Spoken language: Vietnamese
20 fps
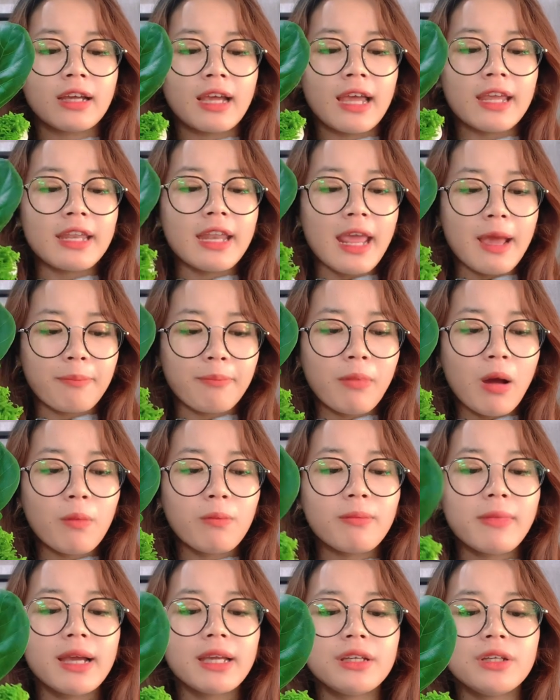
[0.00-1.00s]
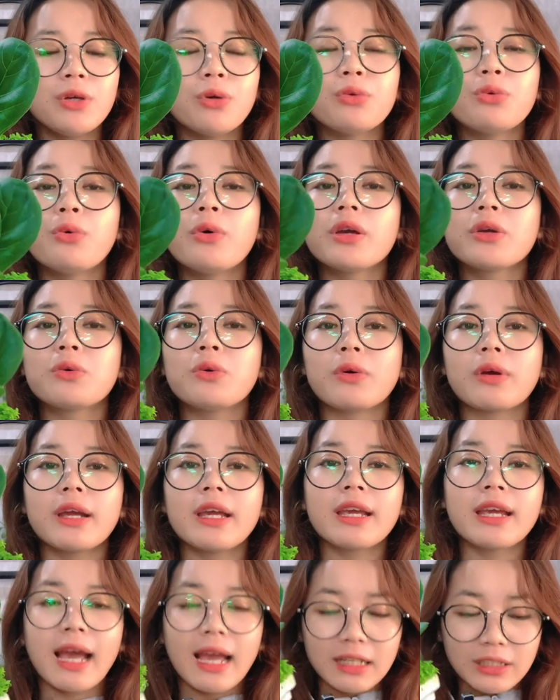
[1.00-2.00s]
cái đẹp mong manh yếu đuối của
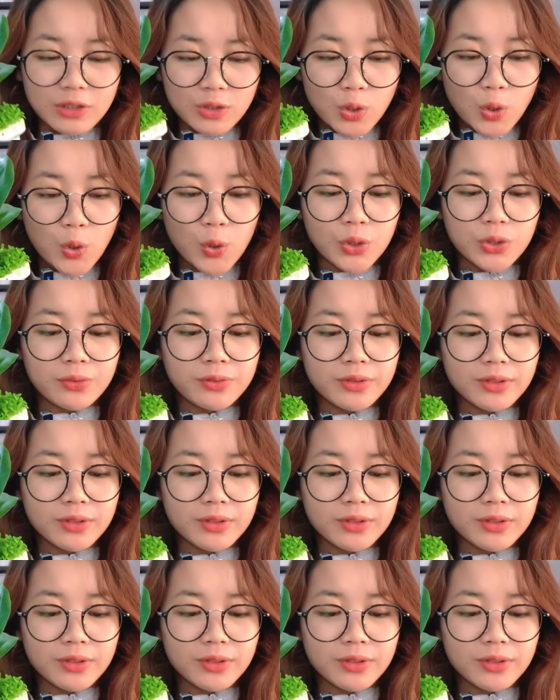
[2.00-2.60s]
cây cảnh rồi.